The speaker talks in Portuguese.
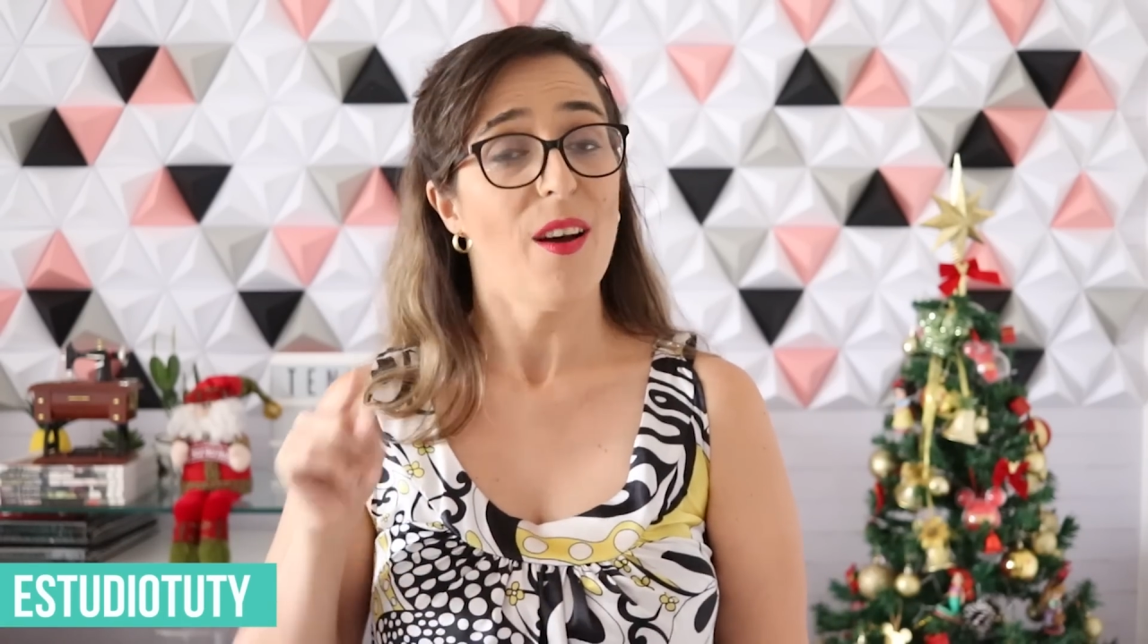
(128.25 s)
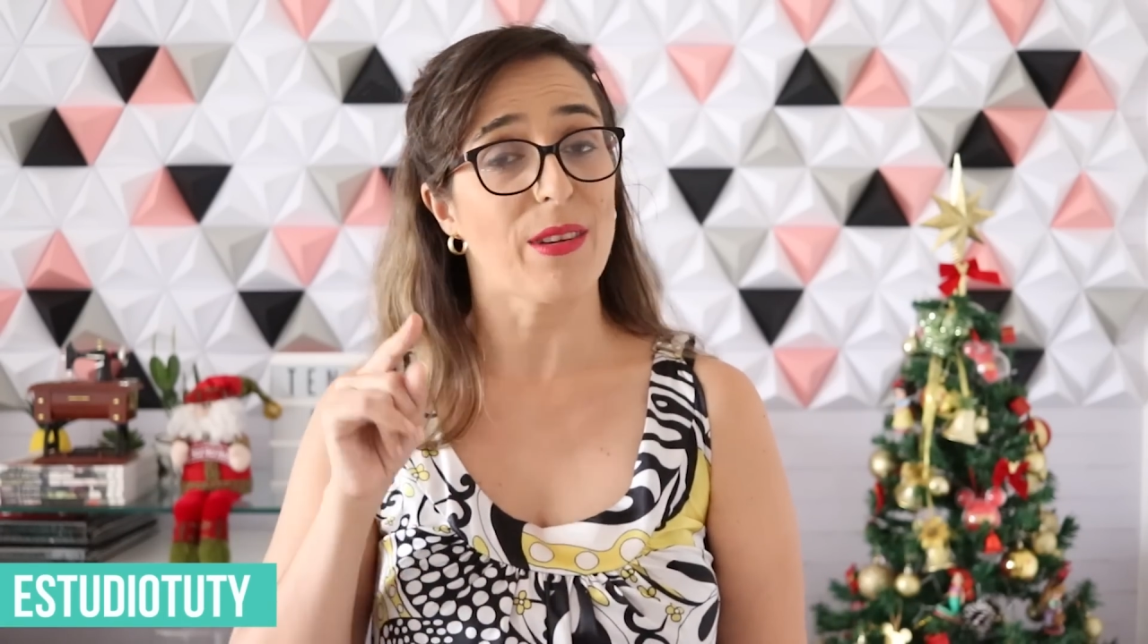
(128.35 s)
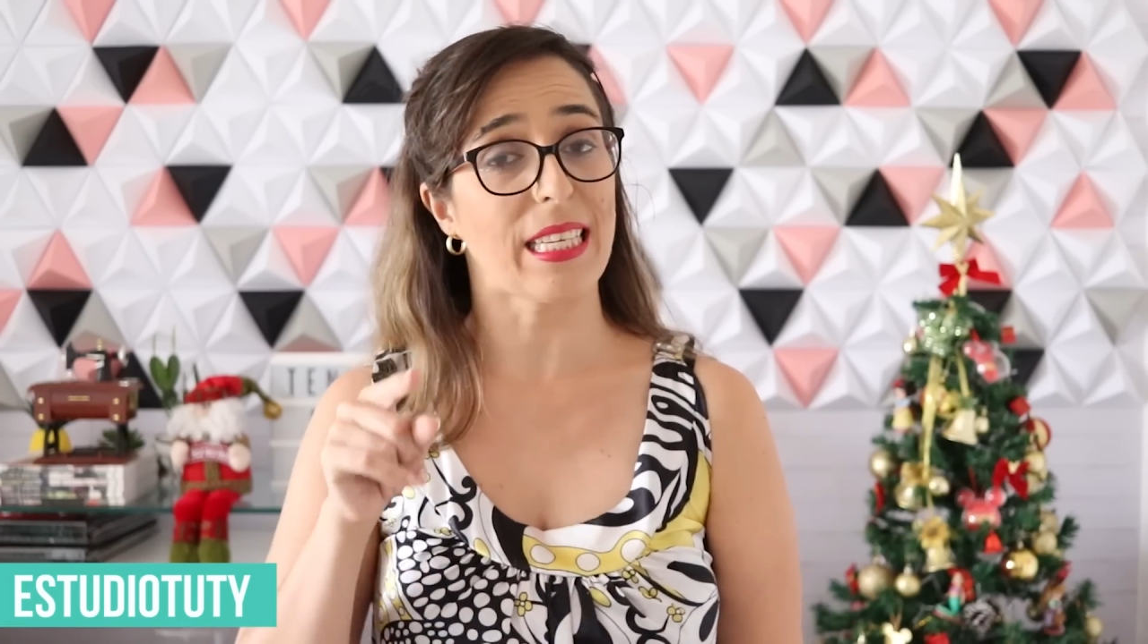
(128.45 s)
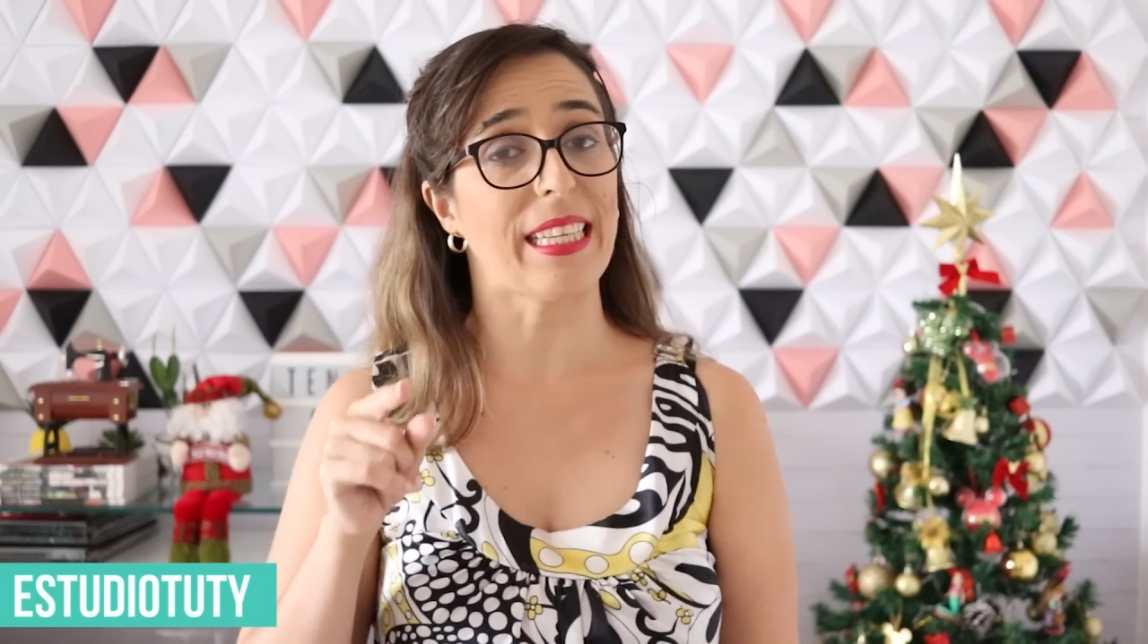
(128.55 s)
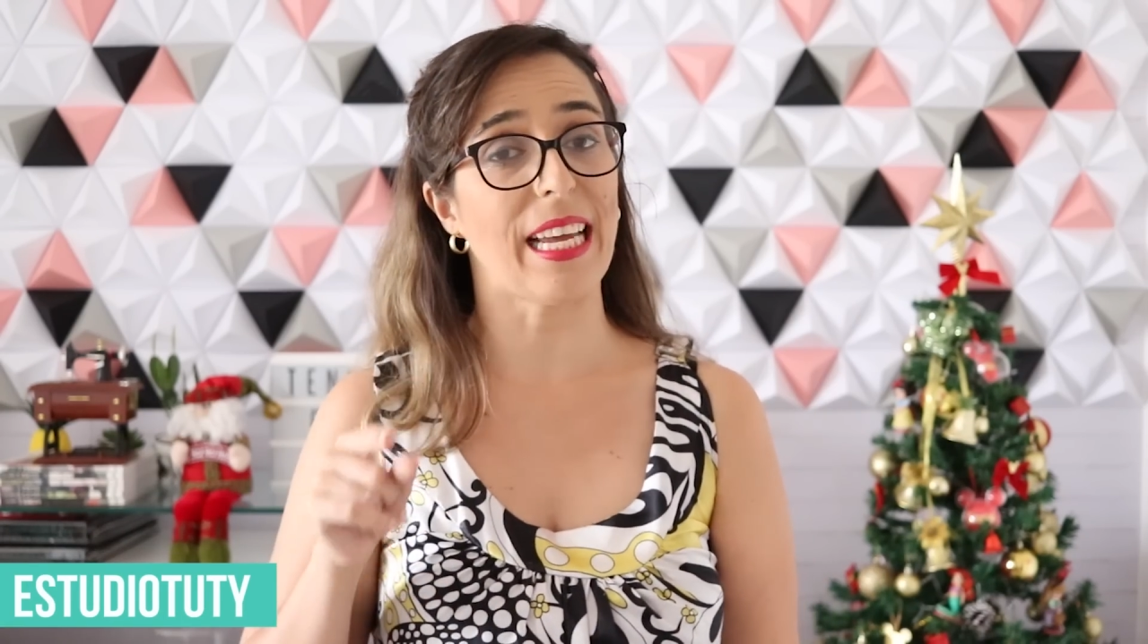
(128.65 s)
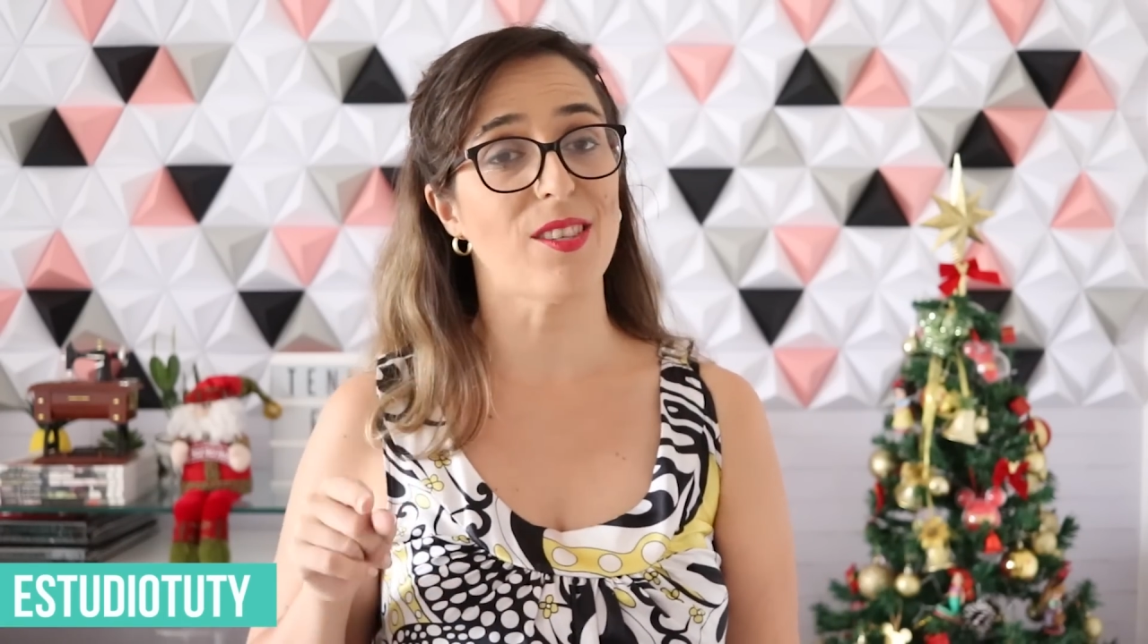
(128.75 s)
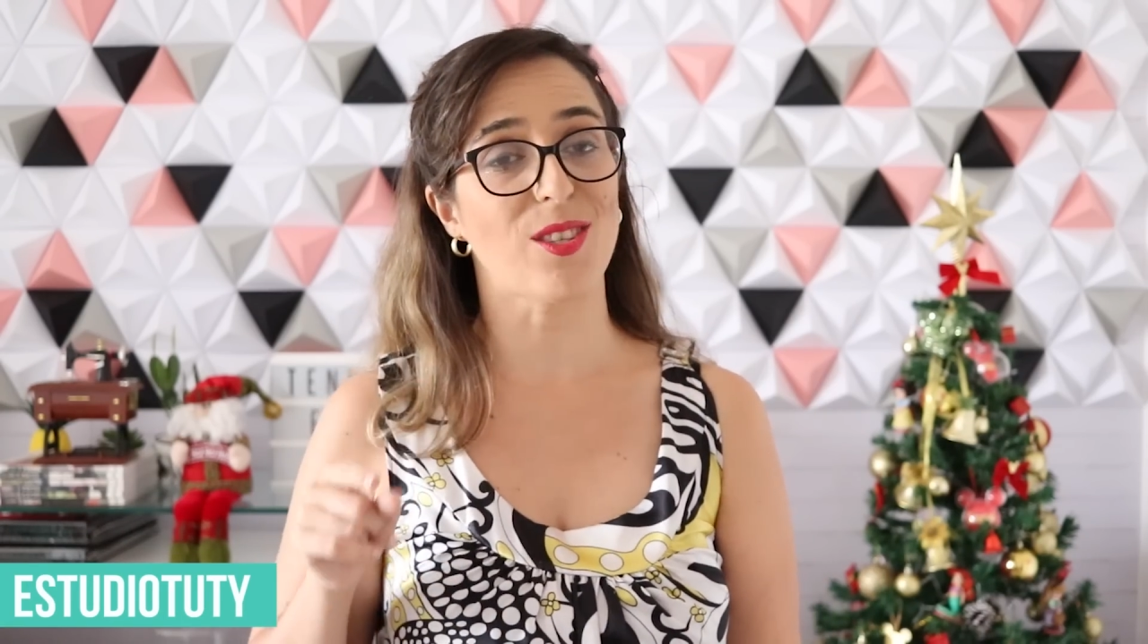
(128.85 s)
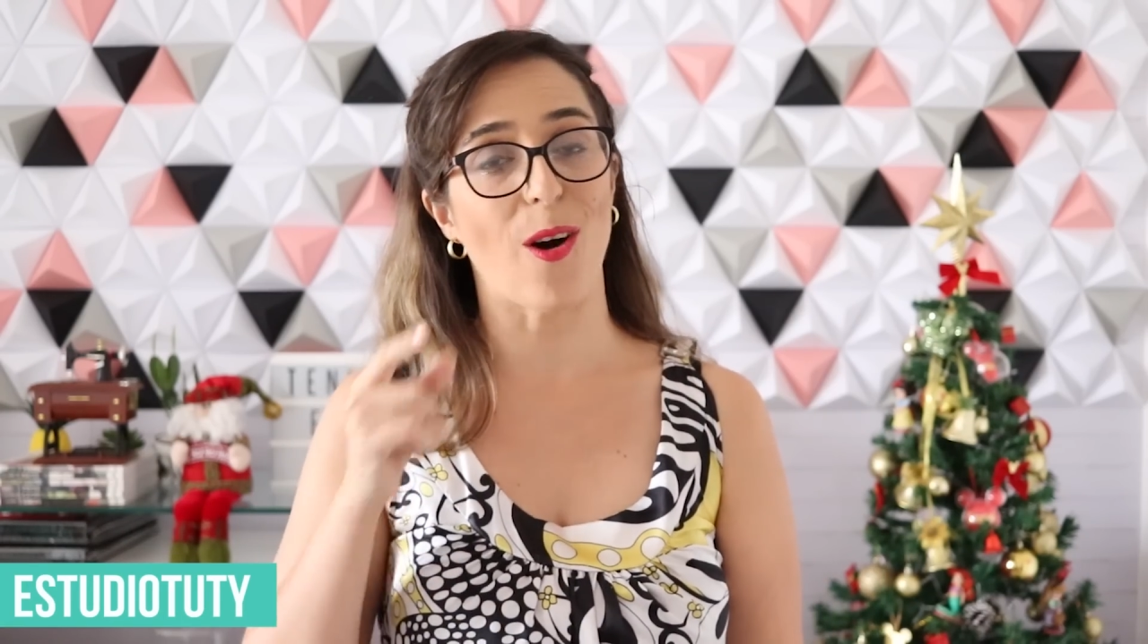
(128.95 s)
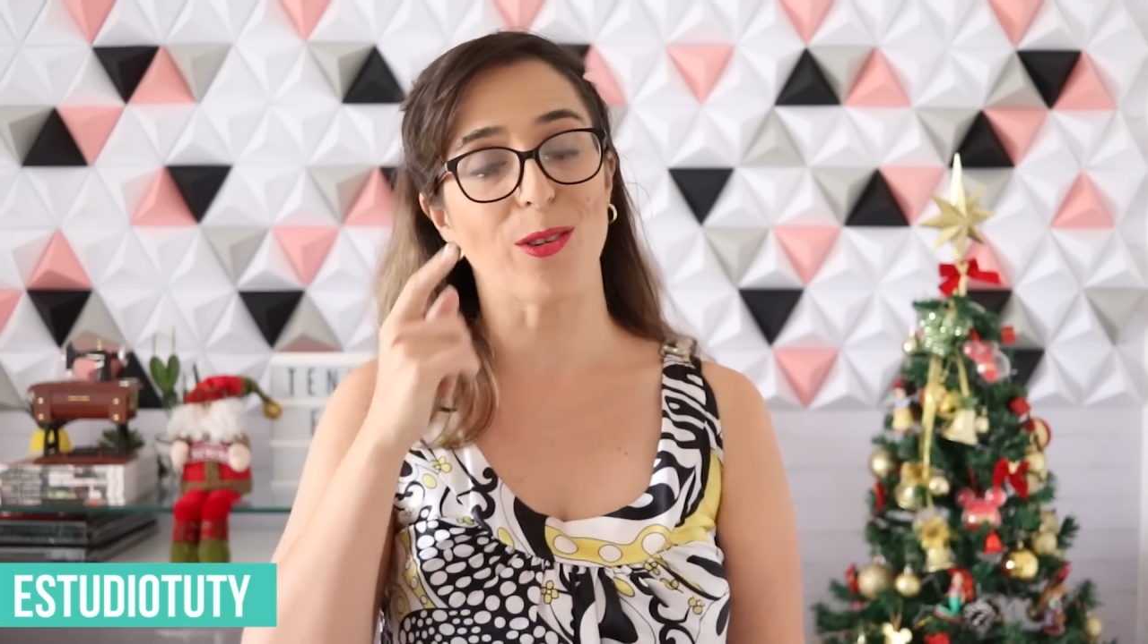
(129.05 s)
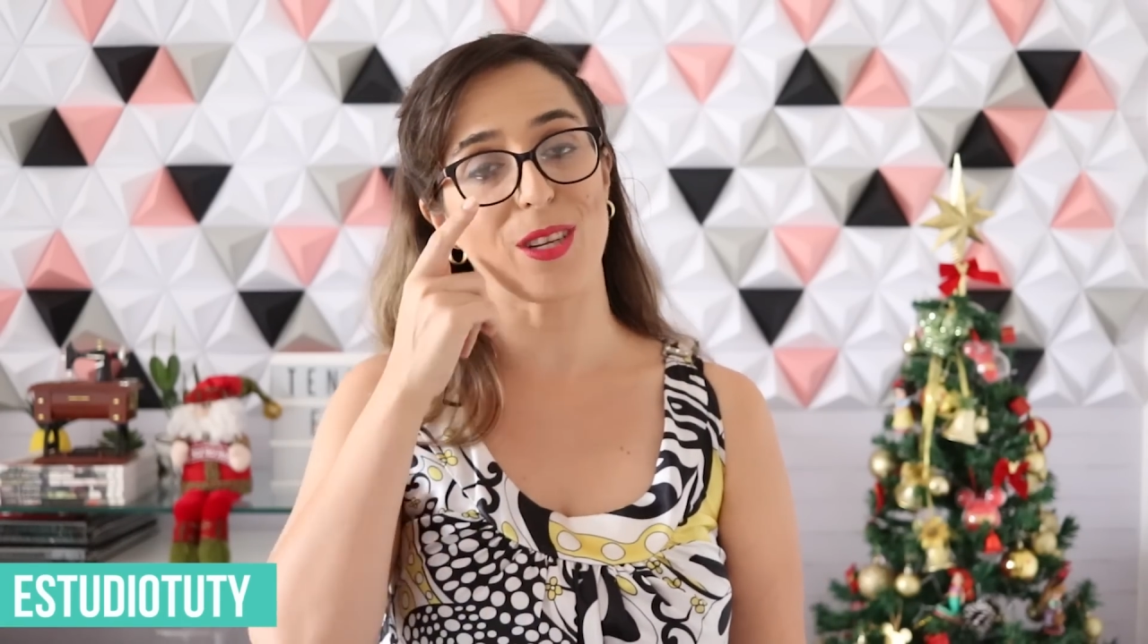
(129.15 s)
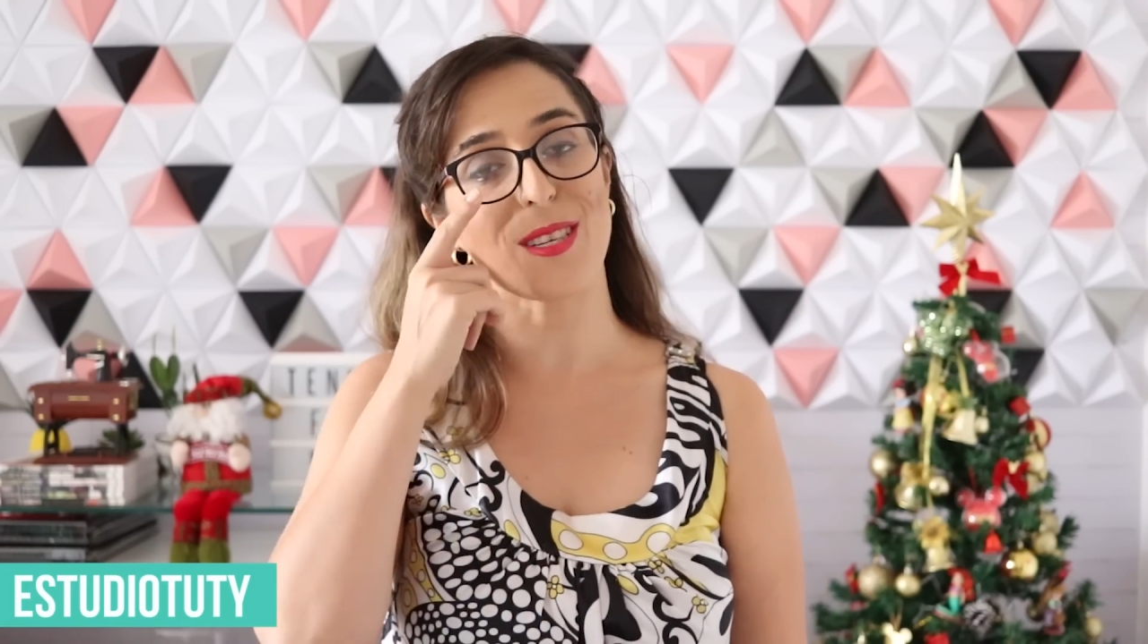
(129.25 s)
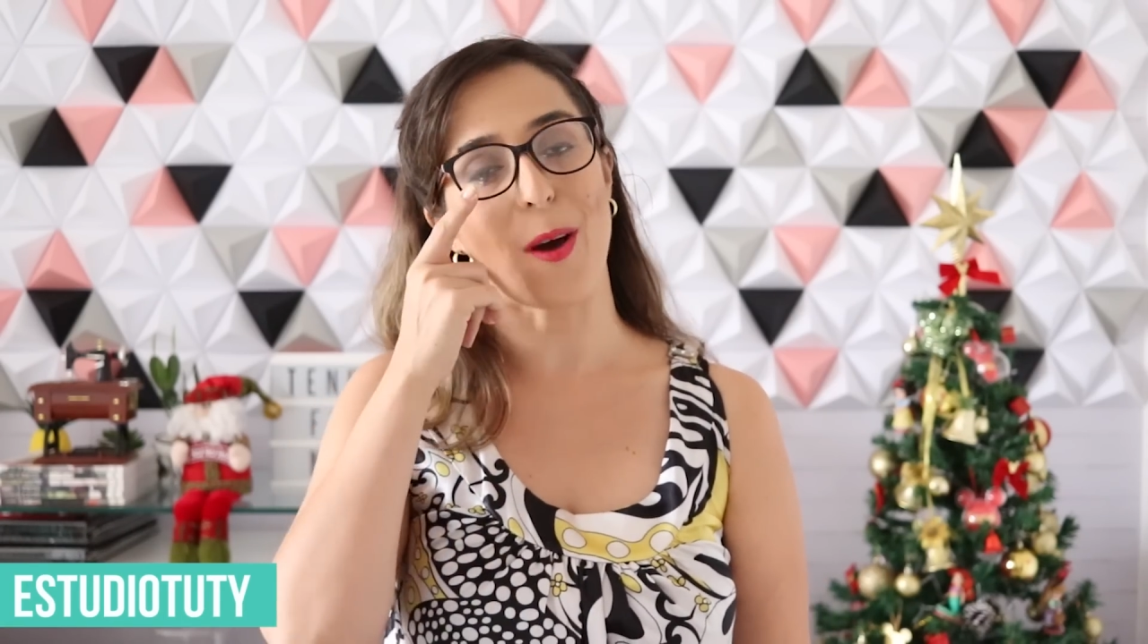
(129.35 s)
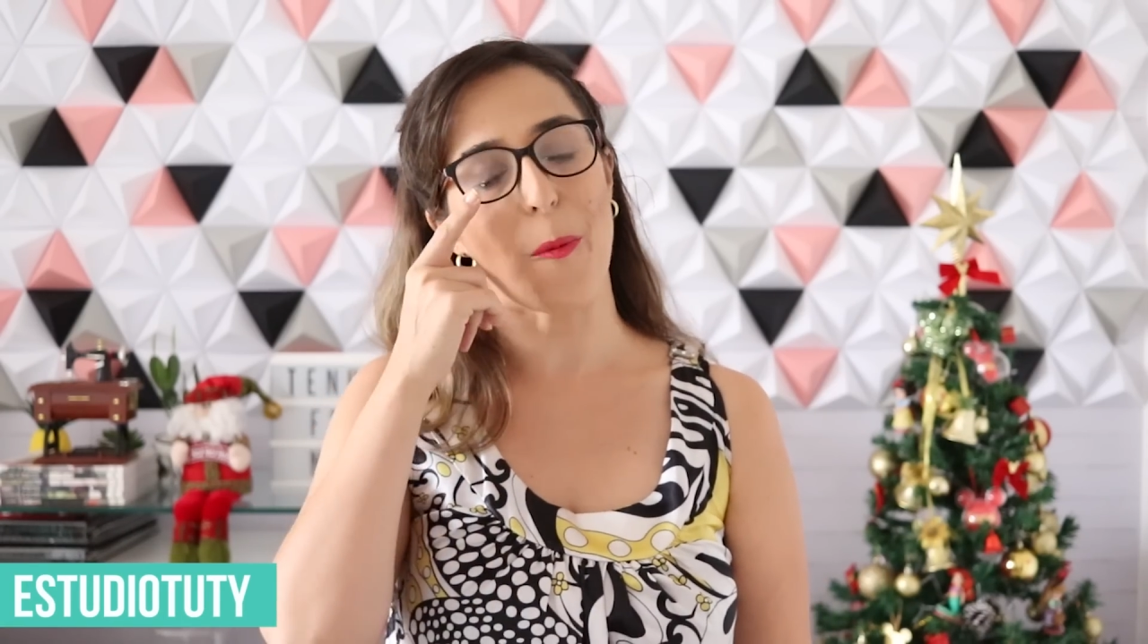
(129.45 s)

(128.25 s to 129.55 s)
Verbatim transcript: você tem desconto nas